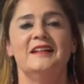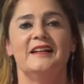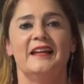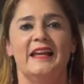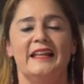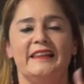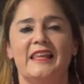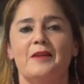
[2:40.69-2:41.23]

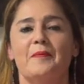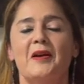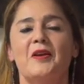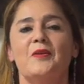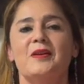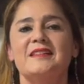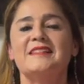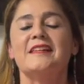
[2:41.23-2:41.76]
el tema
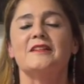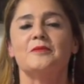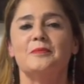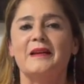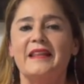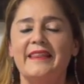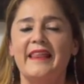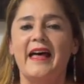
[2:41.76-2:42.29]
no es si es
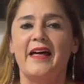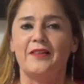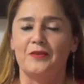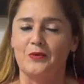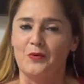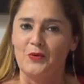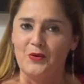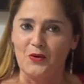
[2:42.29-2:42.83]
verdad
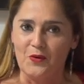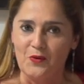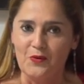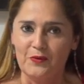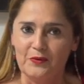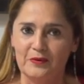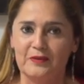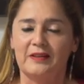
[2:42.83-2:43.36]
o
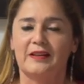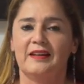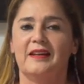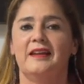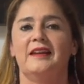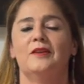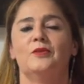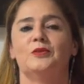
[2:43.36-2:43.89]
no
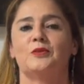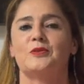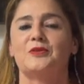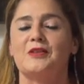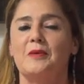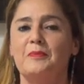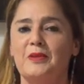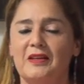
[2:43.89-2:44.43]
que el otro
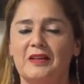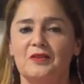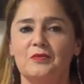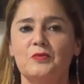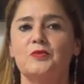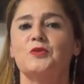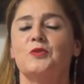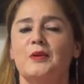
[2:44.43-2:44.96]
está pidiendo
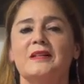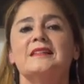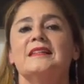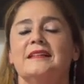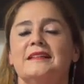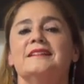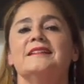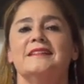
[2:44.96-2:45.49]
mucho, es
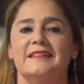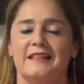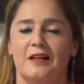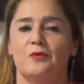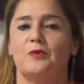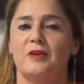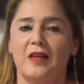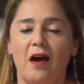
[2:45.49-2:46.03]
si
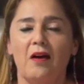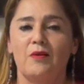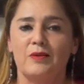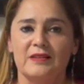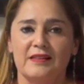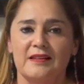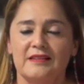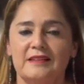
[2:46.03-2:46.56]
el cuidador lo
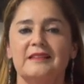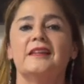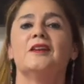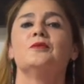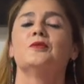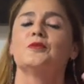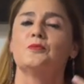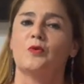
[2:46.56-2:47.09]
está
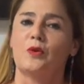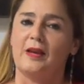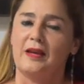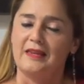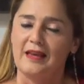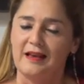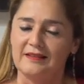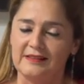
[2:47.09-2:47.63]
sintiendo es porque
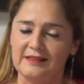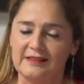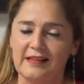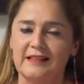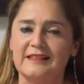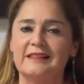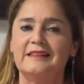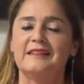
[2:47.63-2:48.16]
ya se
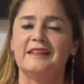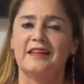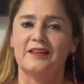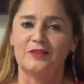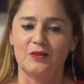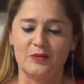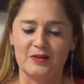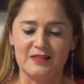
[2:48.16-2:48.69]
está
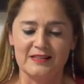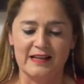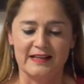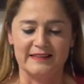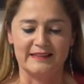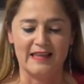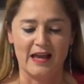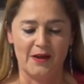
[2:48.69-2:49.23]
sintiendo
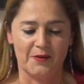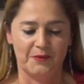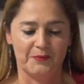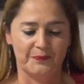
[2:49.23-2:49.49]
desgastado.